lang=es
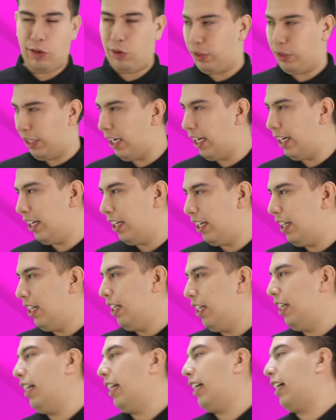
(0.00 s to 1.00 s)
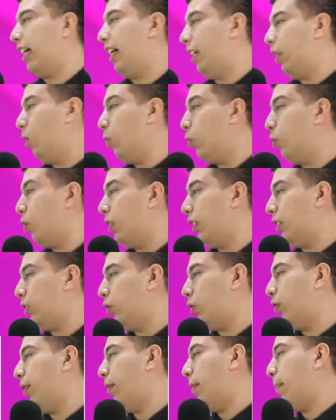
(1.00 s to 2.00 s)
¿Ok? Cada uno de
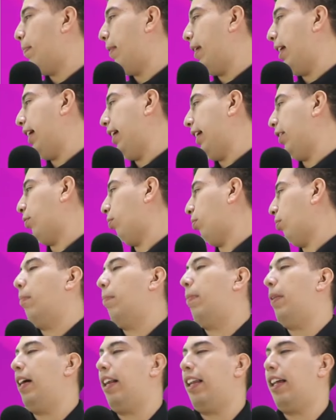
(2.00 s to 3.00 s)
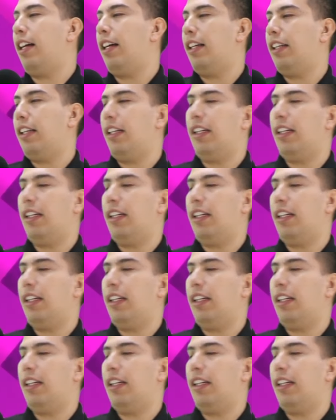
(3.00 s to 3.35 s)
estos sirve para eso, para